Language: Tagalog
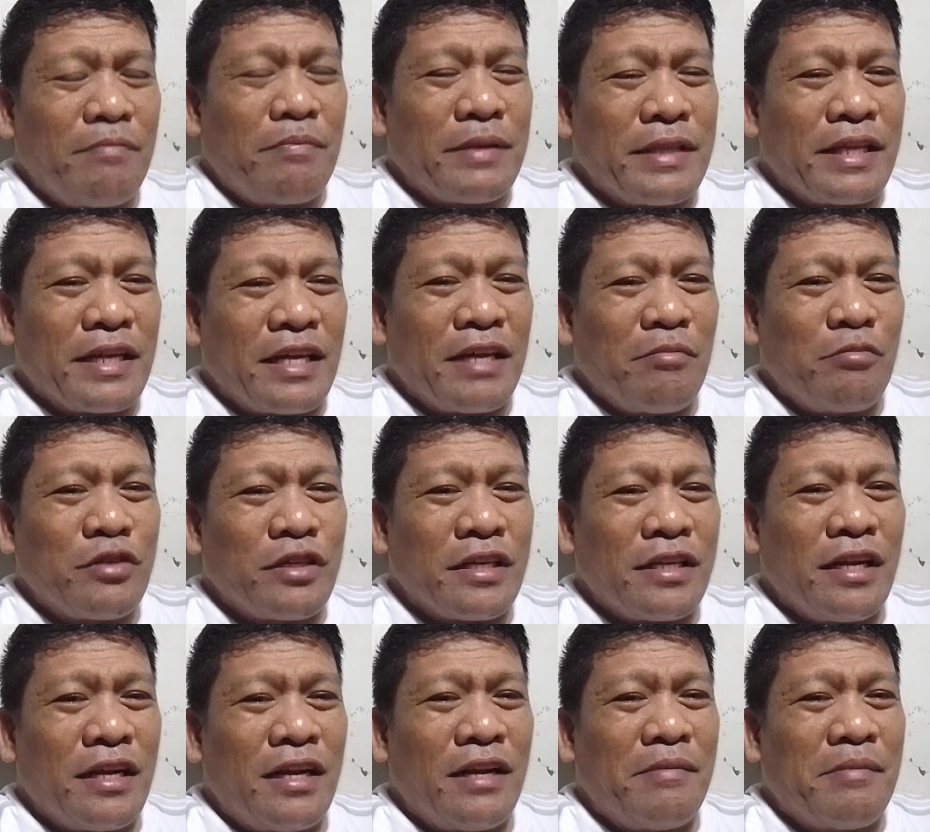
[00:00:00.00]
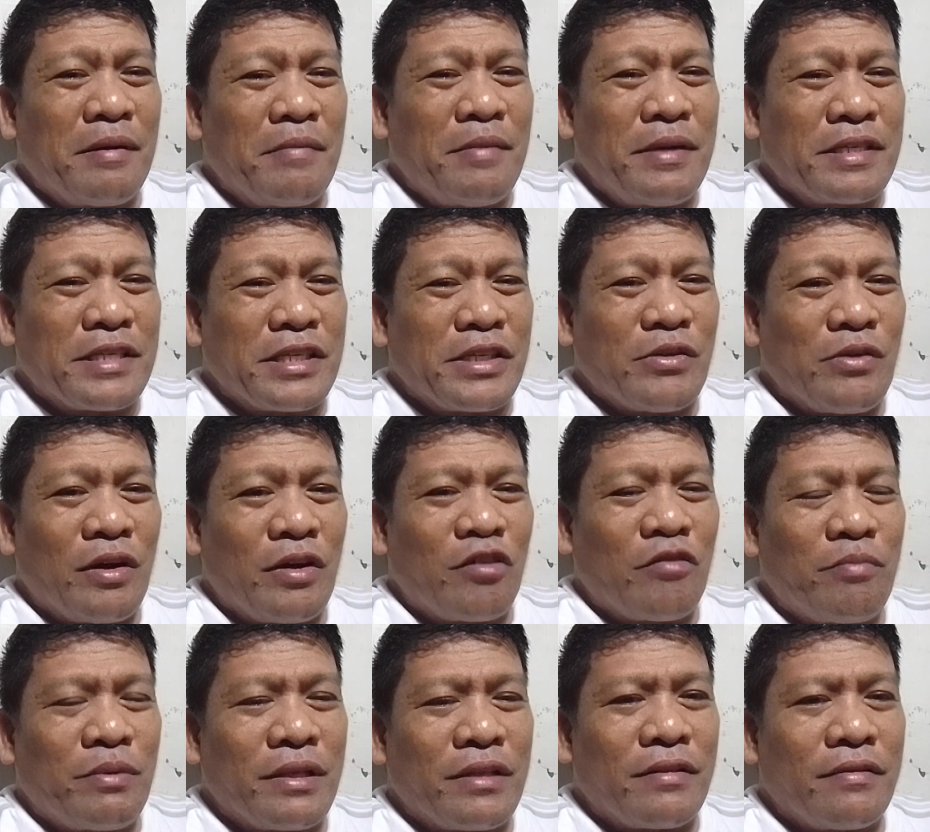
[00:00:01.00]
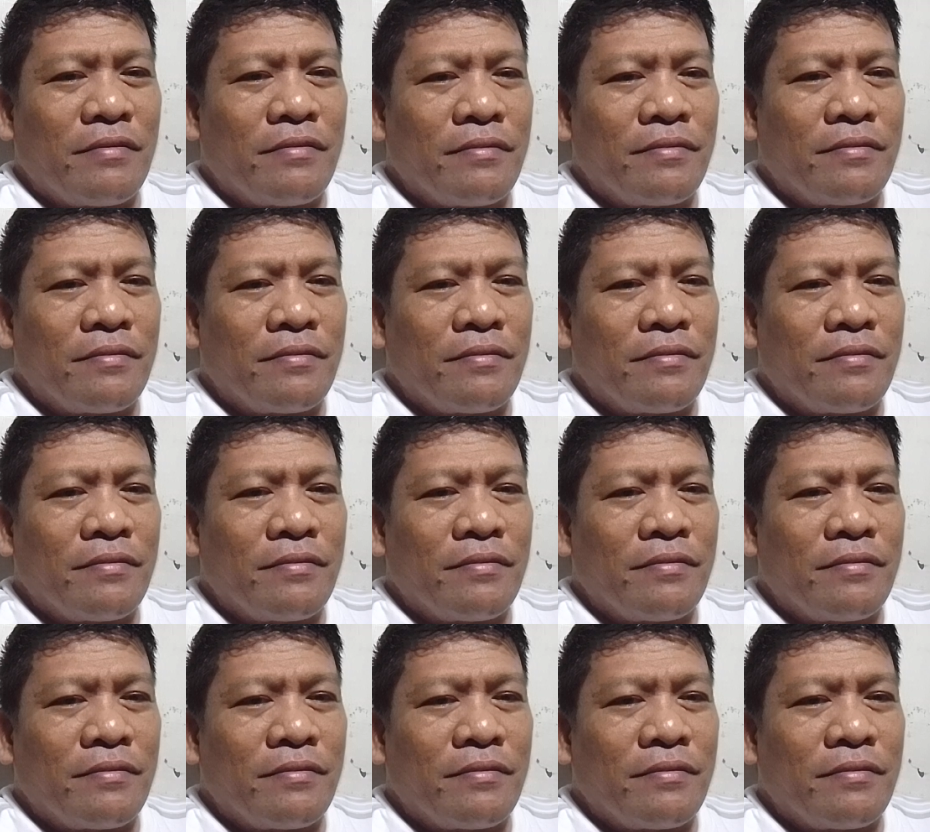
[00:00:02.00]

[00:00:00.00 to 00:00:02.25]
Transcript: ipatikim mo sa kanila limang beses yung hagupit.